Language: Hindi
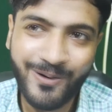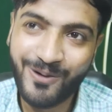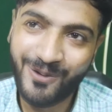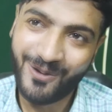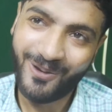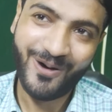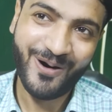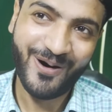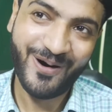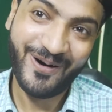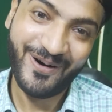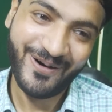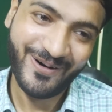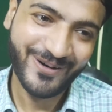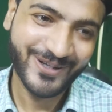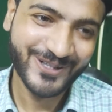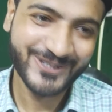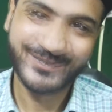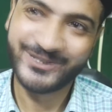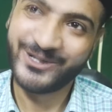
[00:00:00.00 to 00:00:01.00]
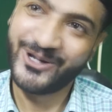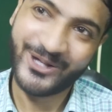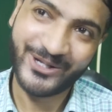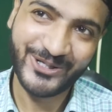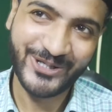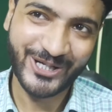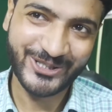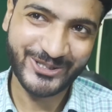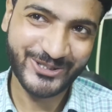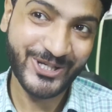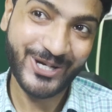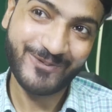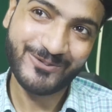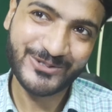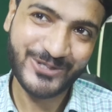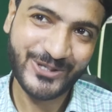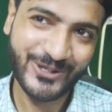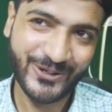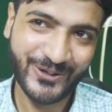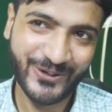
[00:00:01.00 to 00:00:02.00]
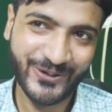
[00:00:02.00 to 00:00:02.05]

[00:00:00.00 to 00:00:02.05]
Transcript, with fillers: हाँ चलानी आती है मुझे